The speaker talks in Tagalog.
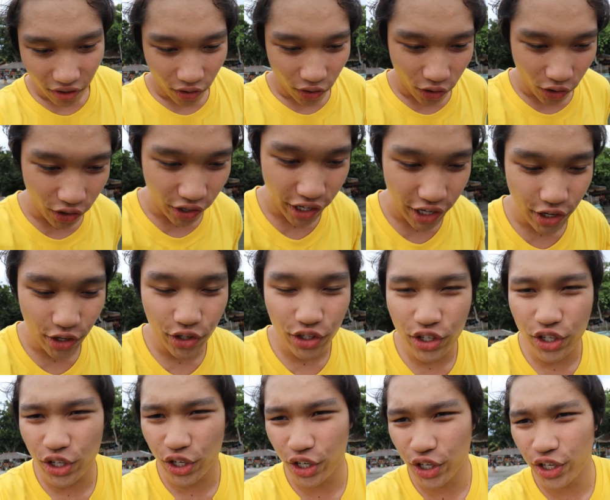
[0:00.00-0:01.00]
og
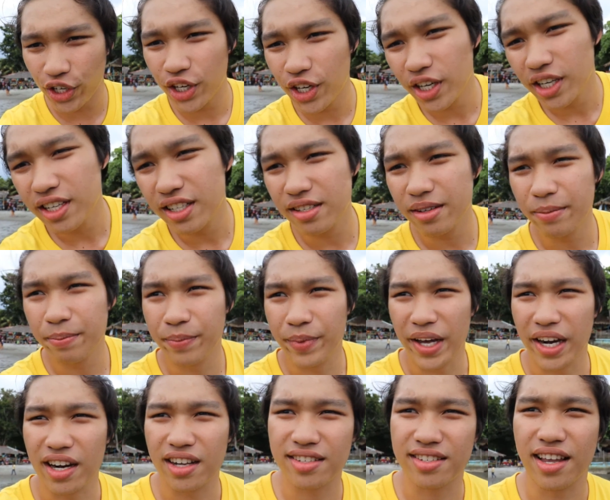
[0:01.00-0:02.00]
reunion
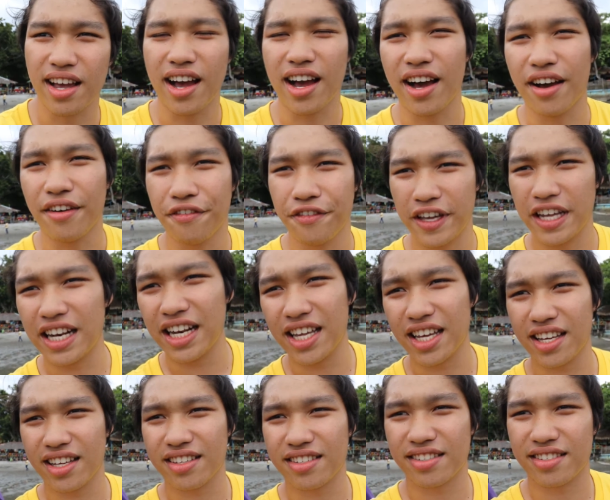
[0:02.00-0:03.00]
para sa
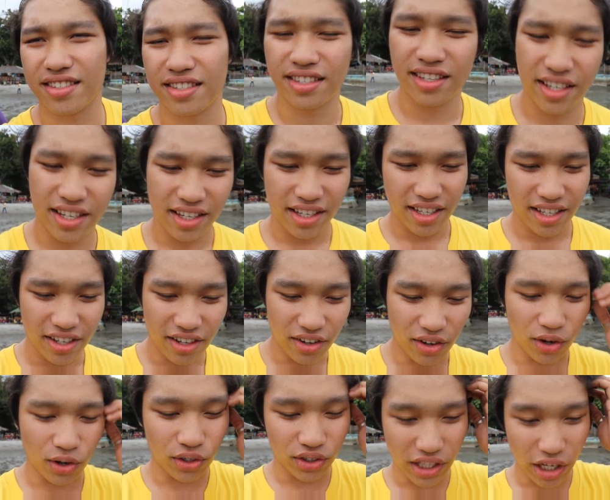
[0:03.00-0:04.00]
Felix
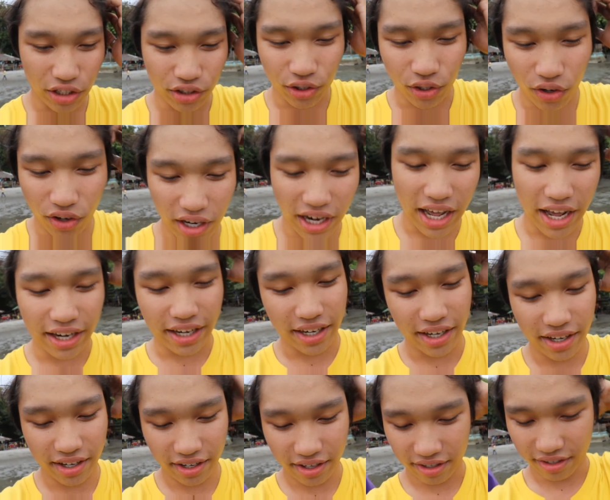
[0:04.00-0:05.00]
og Tauto Clan.
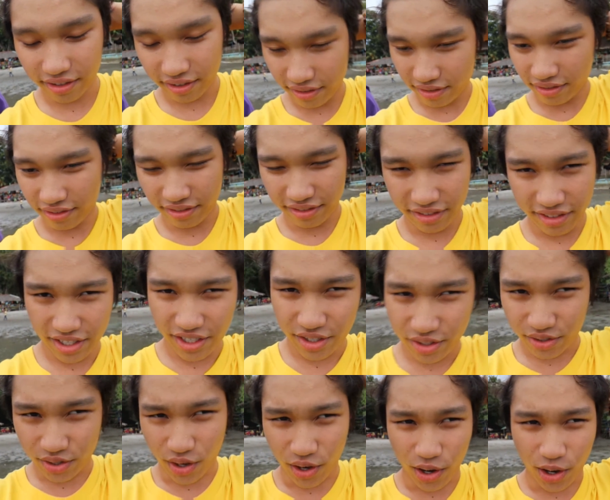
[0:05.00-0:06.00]

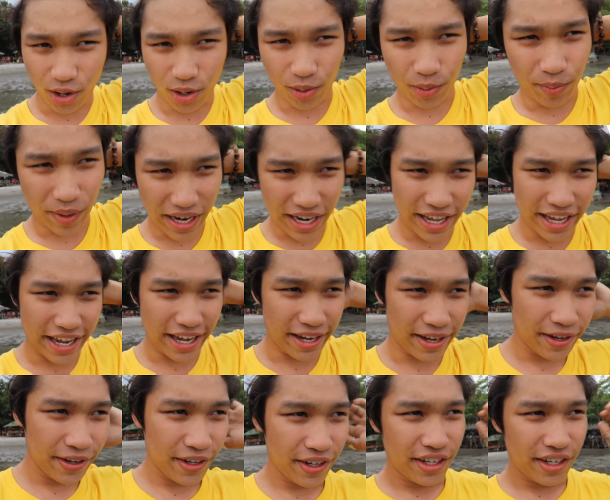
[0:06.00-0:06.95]
So, bale,